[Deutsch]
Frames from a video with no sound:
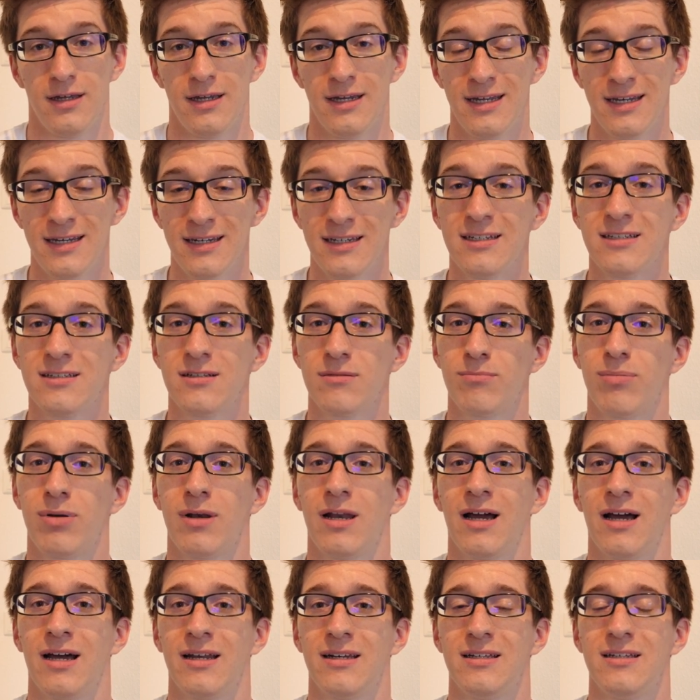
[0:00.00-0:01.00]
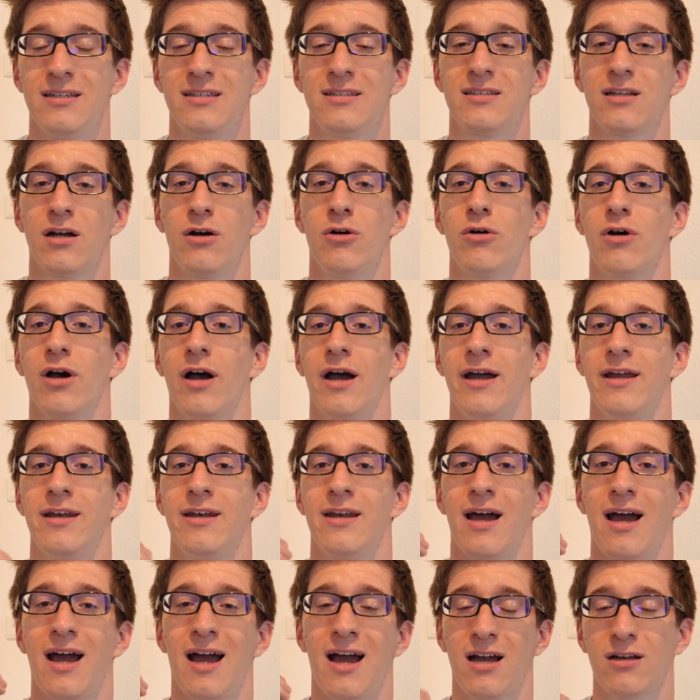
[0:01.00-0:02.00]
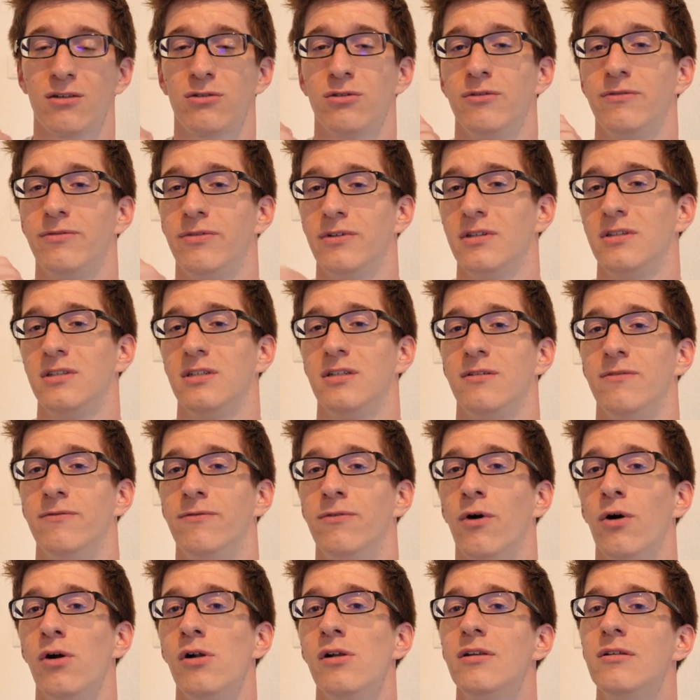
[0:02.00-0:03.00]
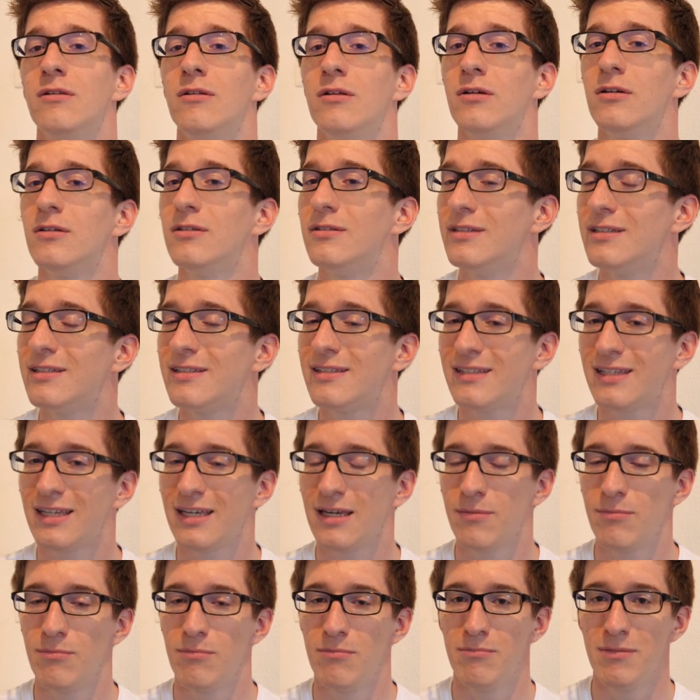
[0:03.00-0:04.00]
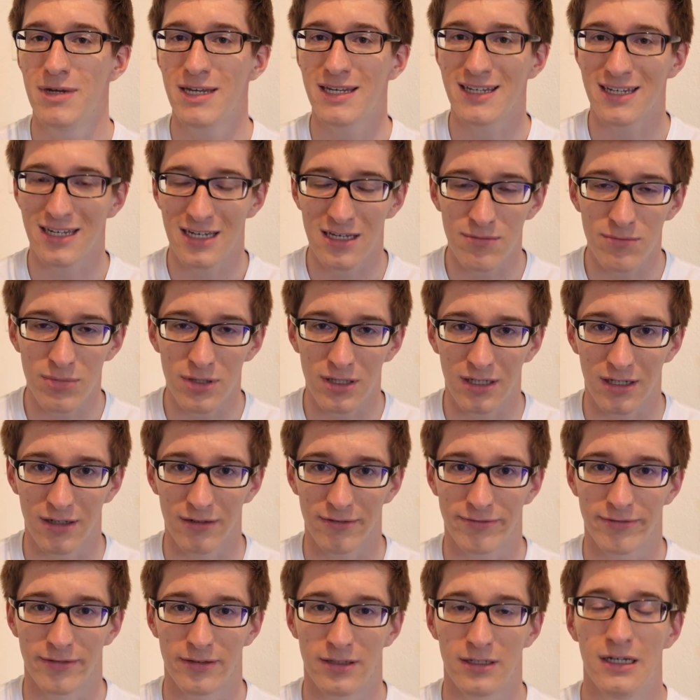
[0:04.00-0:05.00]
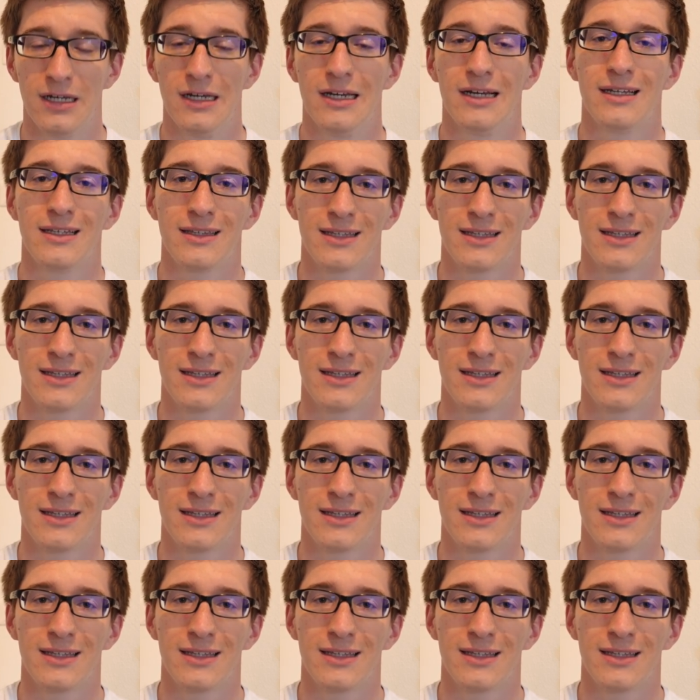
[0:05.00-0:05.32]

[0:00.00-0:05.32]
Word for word: in diesem Plan ist auch ein 48 Volt System mit inbegriffen,